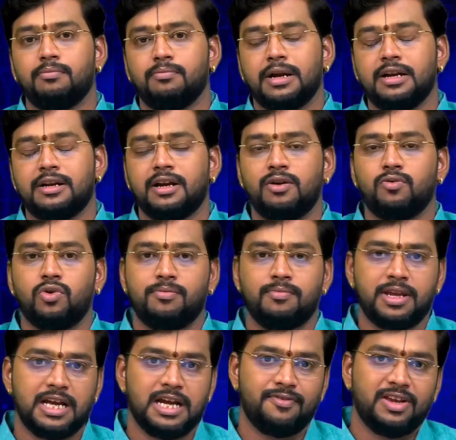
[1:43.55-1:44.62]
பெண்கள்
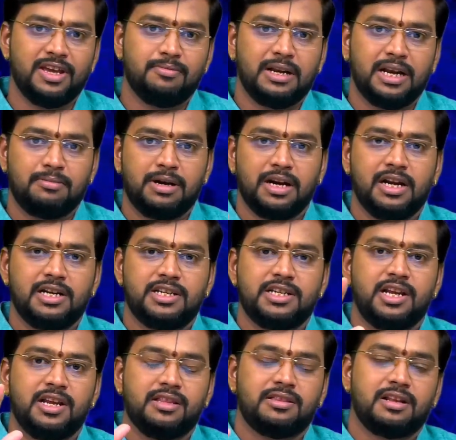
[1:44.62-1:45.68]
உண்மையாகவே மன
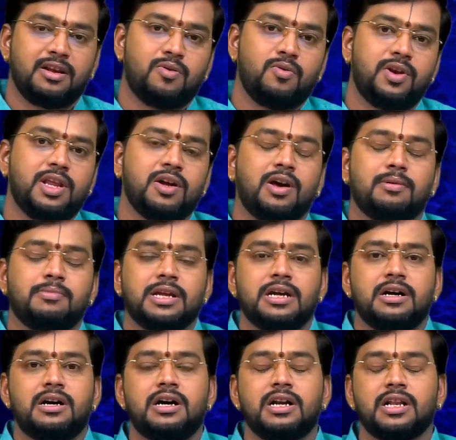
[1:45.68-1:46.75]
மகிழ்ச்சியை தரக்கூடிய
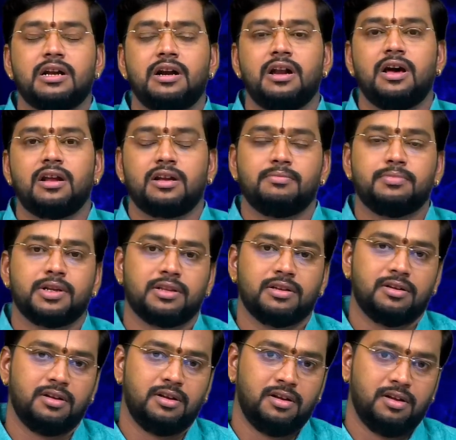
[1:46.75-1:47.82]
அருமையான நாளாக இருக்கப்படுது